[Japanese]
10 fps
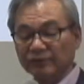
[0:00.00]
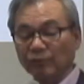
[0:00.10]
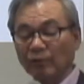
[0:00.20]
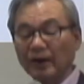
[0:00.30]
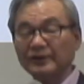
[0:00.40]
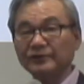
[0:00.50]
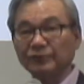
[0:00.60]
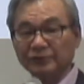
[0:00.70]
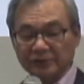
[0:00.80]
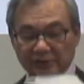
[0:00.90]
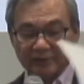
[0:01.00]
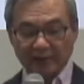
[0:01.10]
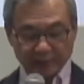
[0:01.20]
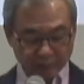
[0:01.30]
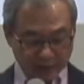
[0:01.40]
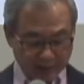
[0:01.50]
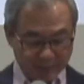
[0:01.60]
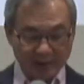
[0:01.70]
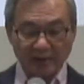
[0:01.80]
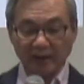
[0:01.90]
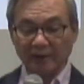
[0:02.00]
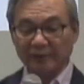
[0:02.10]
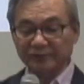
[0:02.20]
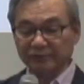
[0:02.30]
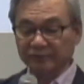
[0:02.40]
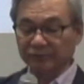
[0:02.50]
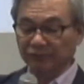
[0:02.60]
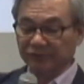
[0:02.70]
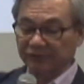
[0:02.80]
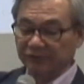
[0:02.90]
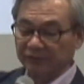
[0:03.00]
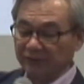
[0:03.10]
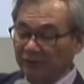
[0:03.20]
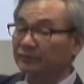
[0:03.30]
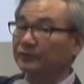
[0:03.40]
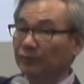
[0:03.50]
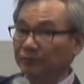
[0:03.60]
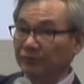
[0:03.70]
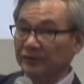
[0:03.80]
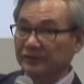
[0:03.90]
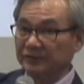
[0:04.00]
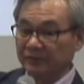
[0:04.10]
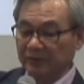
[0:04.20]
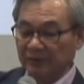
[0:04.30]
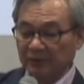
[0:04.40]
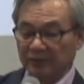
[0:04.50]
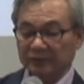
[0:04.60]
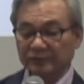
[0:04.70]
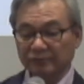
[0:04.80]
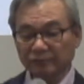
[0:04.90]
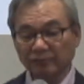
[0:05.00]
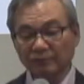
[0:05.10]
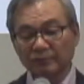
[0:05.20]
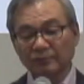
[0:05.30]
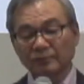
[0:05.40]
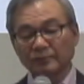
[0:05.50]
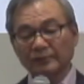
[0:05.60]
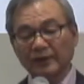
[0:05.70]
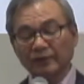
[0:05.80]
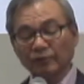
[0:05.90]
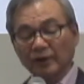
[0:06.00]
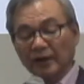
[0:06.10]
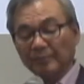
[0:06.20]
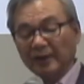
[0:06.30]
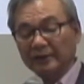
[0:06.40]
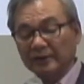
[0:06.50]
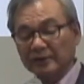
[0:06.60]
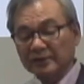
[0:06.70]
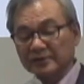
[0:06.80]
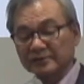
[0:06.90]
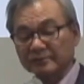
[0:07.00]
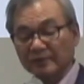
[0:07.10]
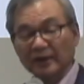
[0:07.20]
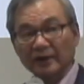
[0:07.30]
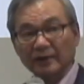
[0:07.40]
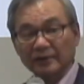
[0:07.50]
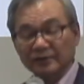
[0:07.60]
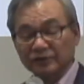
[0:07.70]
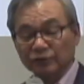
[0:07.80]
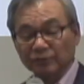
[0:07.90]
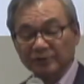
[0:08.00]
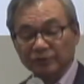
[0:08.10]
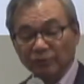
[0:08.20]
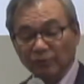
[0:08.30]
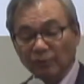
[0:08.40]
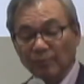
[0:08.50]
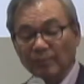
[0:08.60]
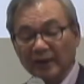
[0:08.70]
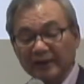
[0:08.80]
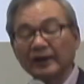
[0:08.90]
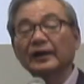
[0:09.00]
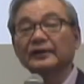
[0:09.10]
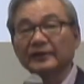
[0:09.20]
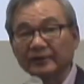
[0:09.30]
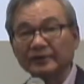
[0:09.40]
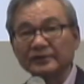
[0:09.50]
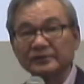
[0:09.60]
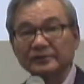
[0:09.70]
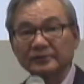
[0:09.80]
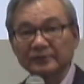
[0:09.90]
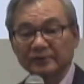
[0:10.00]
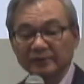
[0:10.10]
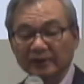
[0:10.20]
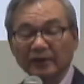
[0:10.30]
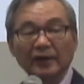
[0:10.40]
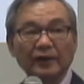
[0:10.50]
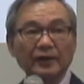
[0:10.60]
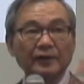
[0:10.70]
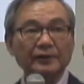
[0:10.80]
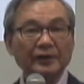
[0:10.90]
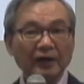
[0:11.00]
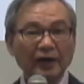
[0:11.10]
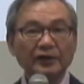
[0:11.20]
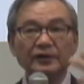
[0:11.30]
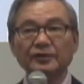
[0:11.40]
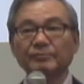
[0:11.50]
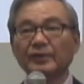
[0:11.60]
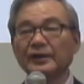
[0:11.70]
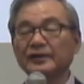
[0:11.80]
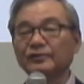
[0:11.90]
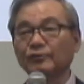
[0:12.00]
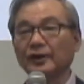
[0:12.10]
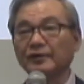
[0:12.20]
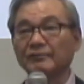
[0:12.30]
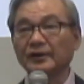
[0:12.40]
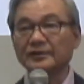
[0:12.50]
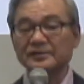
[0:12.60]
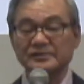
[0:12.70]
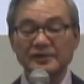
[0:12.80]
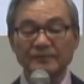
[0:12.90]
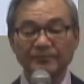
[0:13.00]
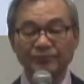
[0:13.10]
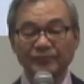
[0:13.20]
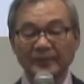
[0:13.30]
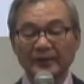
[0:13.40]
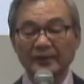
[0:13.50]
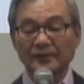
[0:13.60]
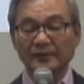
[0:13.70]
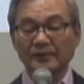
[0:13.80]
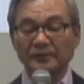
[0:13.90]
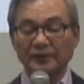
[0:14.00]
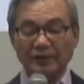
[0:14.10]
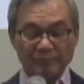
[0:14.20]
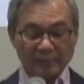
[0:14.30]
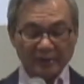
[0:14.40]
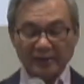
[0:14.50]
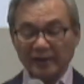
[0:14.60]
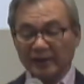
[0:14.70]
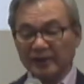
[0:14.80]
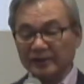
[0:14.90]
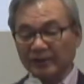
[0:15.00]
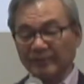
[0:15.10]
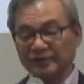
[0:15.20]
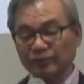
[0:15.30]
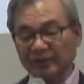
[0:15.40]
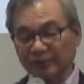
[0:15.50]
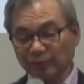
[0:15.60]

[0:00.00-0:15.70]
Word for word: りの終わりの日、7日目がずっと続いてるということです。その7日目にイエスは人々を招かれたんです。だから2回招いておられるわけですね。で、招かれた場所は